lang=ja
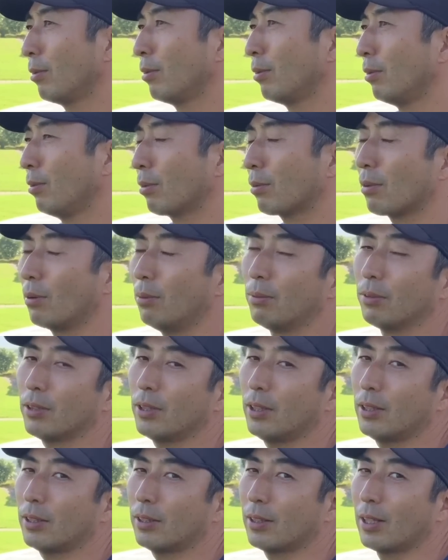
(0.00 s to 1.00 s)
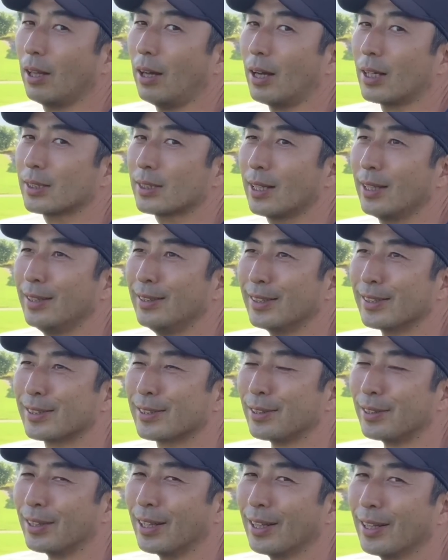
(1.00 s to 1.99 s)
横向きって浅いんで
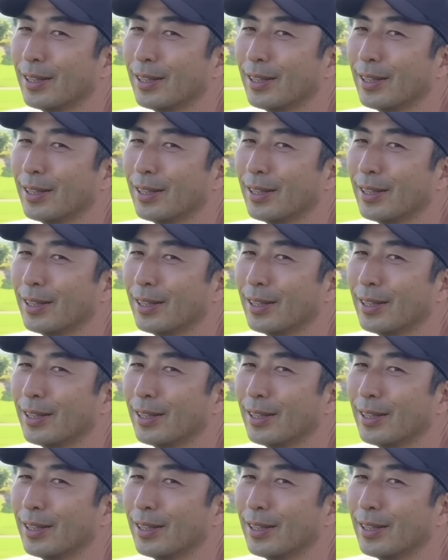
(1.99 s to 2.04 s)
すよね。